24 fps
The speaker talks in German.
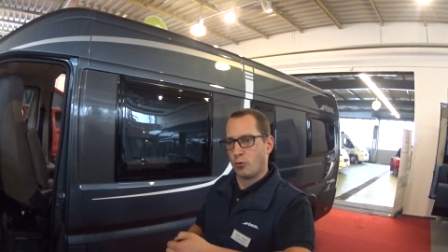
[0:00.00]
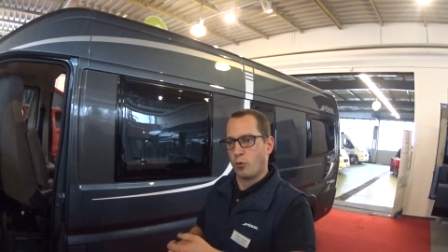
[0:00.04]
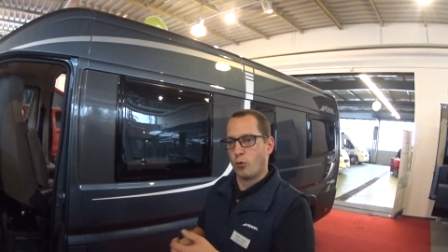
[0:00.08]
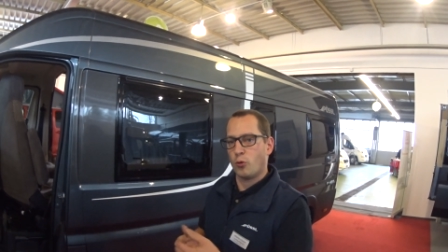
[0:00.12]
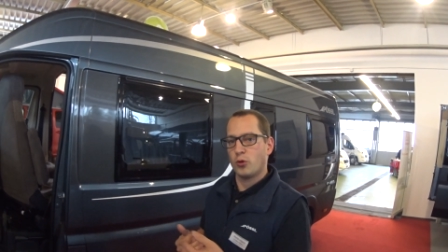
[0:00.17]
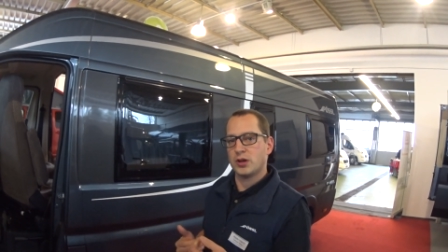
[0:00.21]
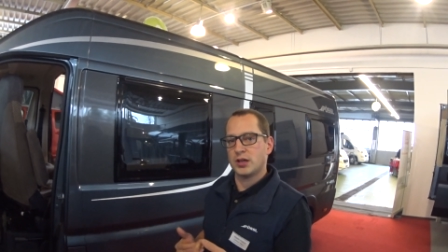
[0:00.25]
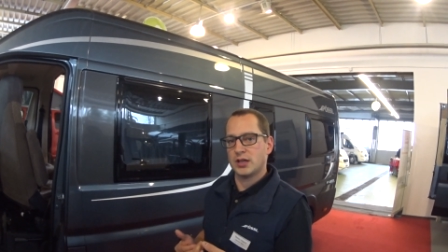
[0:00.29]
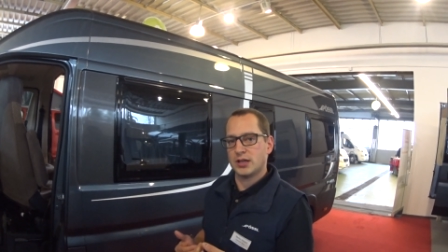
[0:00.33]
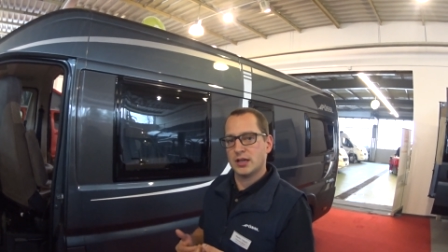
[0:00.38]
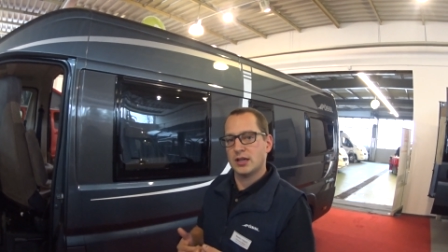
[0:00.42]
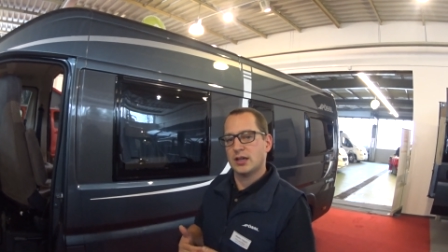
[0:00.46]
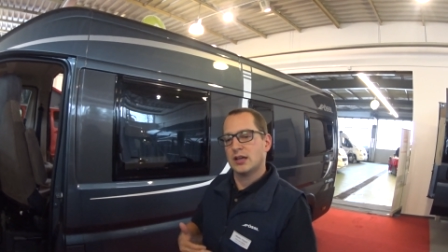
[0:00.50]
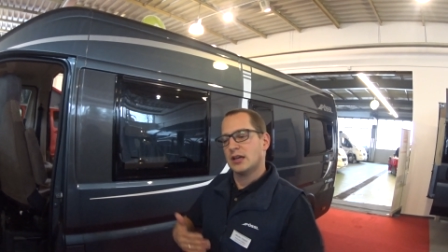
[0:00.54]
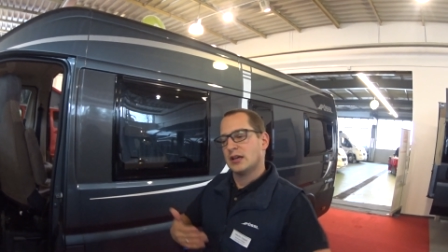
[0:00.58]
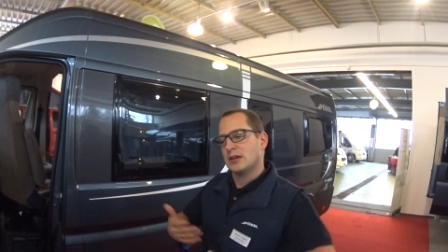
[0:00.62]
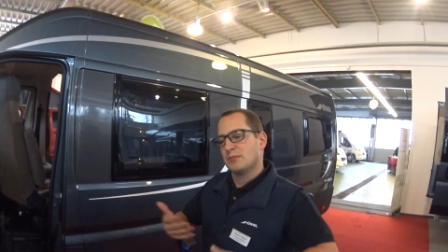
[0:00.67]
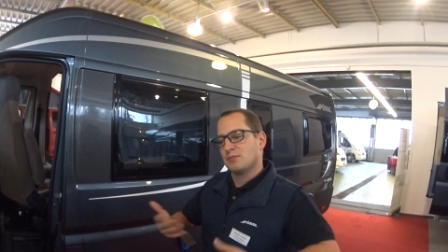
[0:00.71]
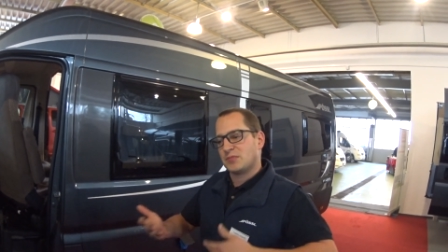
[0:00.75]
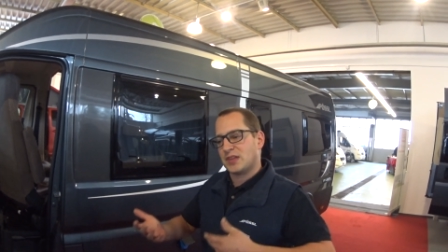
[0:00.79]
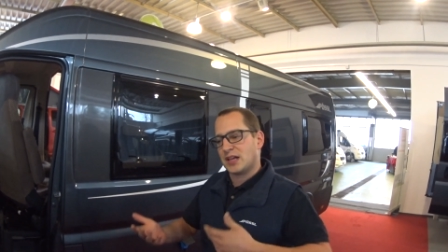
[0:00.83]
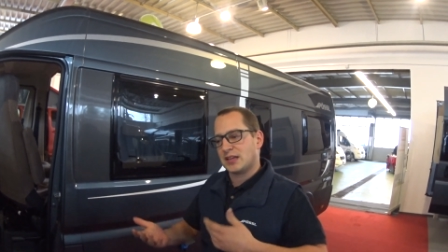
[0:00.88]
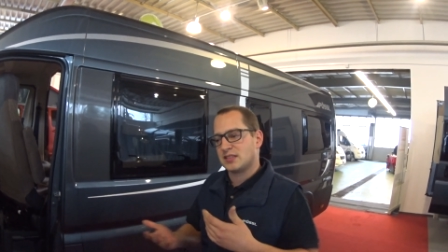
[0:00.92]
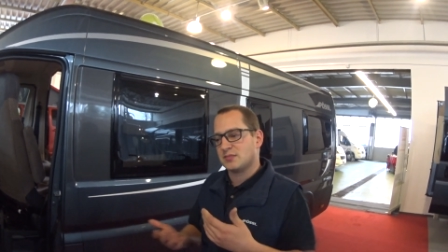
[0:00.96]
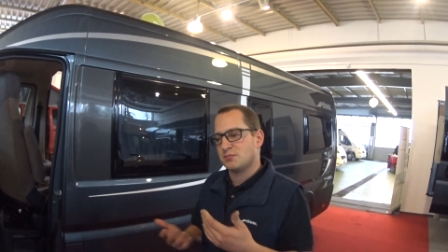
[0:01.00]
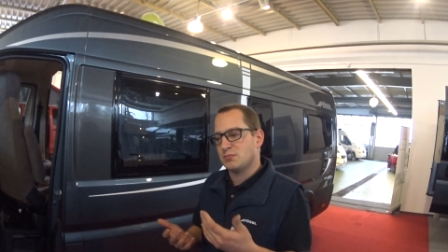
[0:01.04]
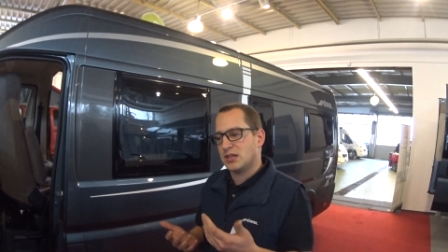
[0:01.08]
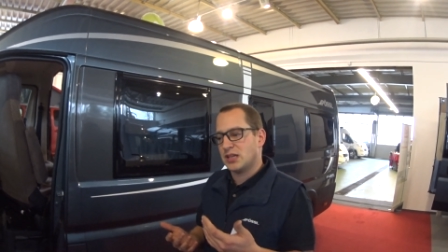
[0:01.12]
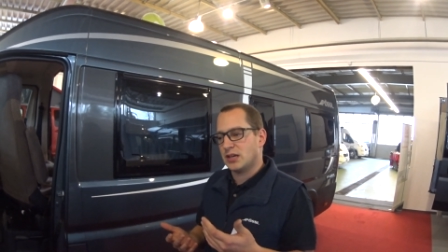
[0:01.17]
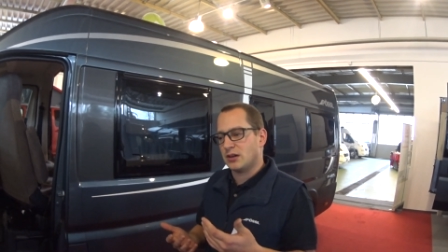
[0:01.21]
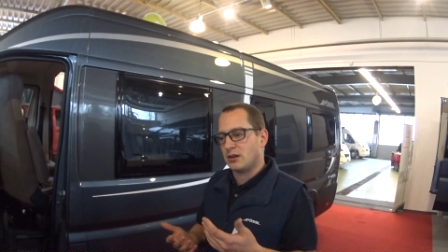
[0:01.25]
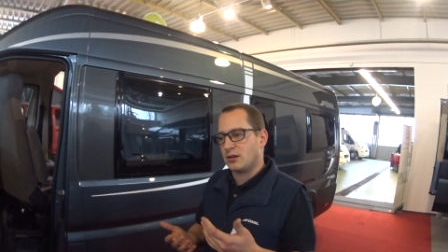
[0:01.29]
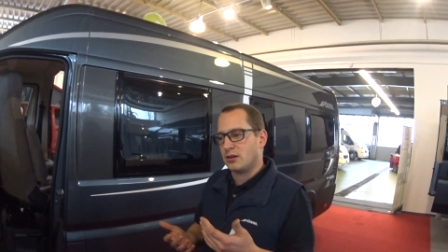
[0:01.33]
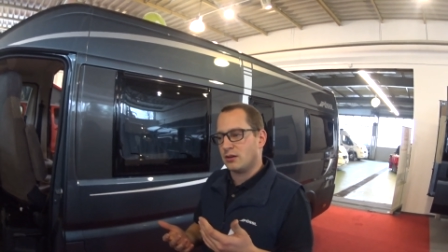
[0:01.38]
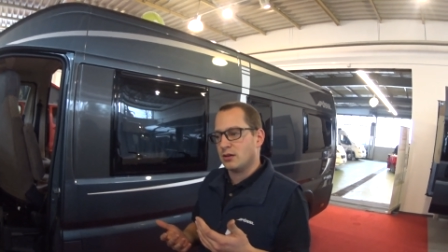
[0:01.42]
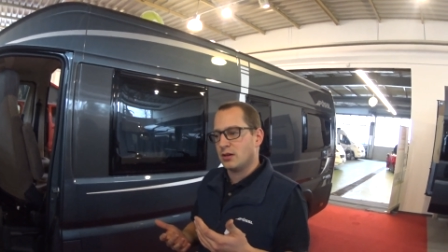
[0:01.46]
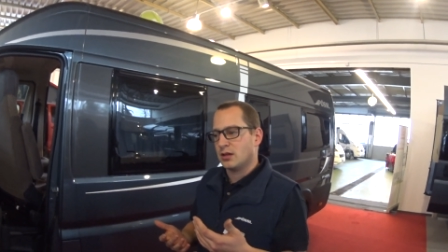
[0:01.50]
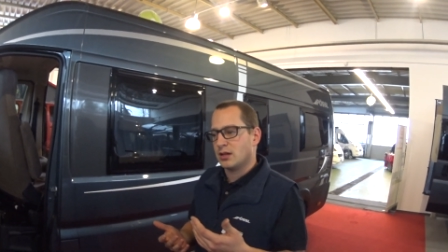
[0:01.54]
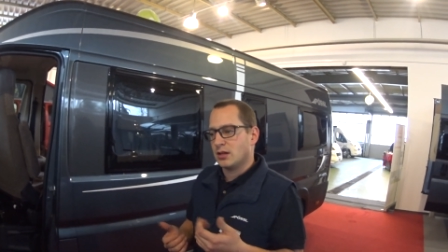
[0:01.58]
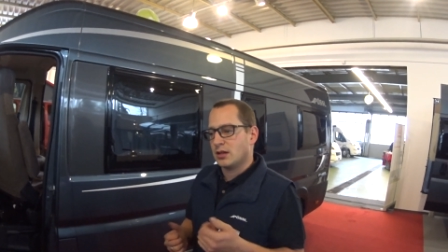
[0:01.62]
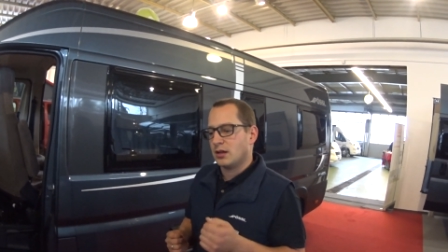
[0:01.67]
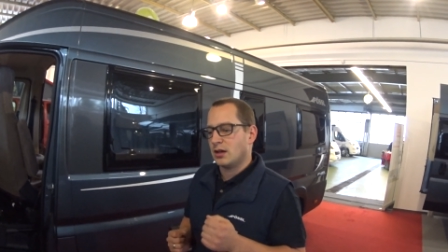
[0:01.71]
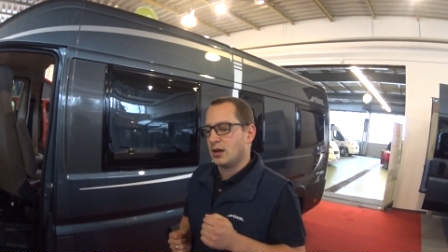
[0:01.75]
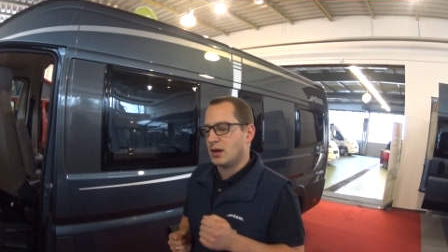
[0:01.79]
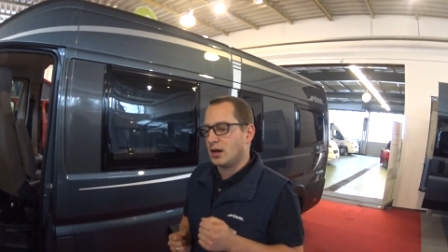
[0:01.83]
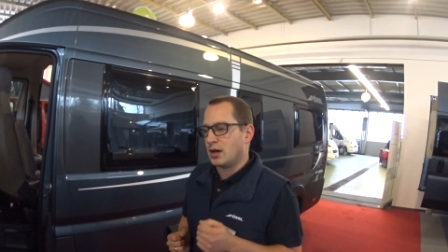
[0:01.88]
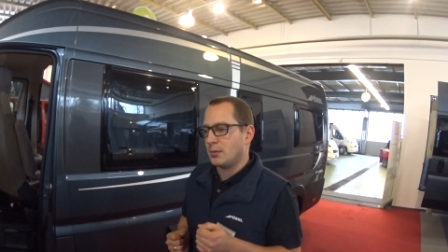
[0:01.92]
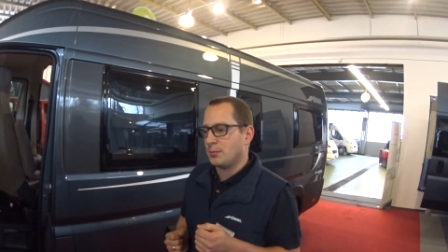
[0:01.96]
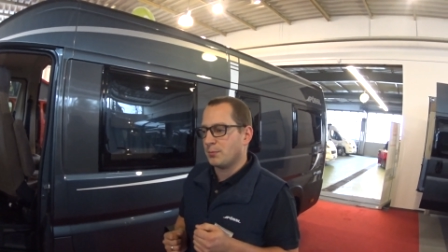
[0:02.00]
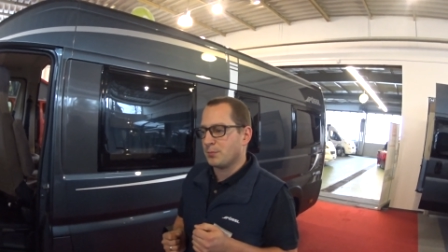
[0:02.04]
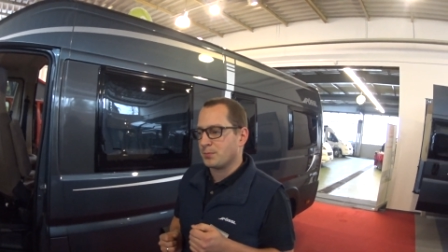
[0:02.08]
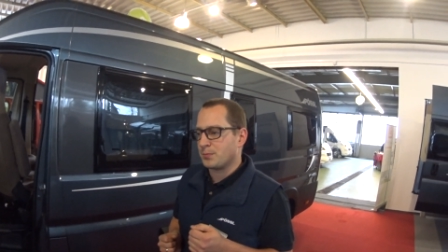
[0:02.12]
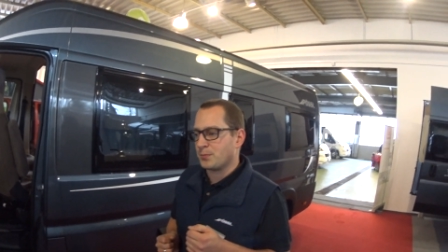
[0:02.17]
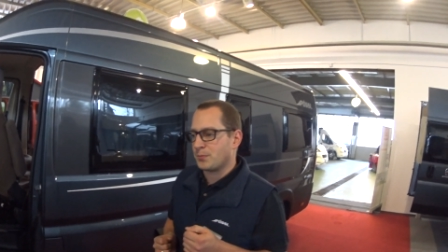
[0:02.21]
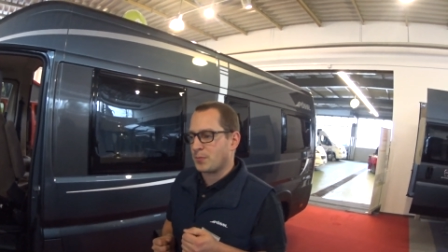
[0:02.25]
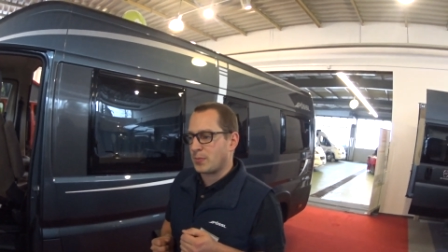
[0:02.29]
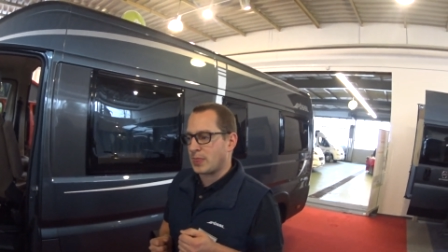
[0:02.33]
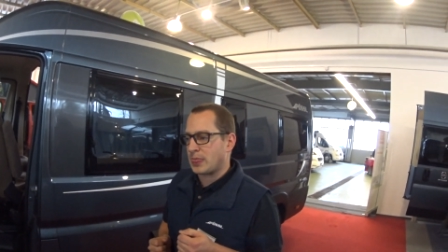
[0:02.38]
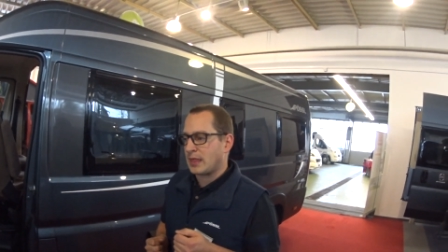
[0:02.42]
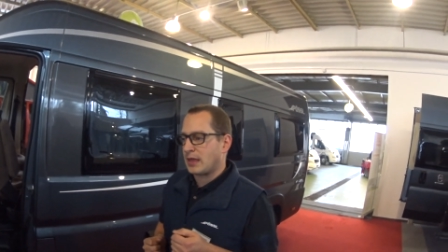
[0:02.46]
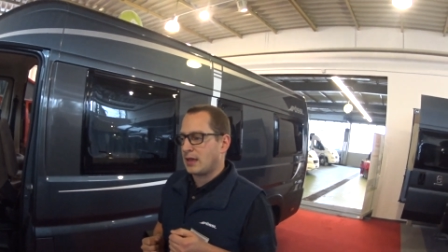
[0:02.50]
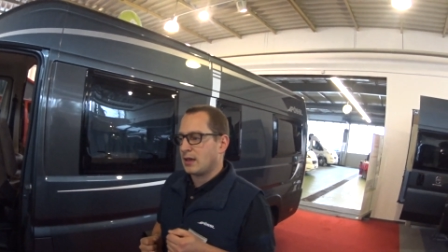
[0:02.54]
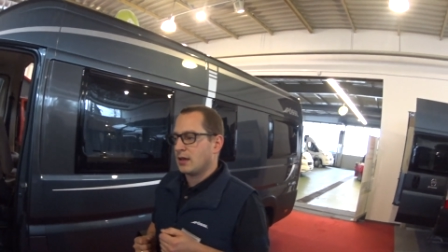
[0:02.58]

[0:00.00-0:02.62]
ohne dass wir, ähm,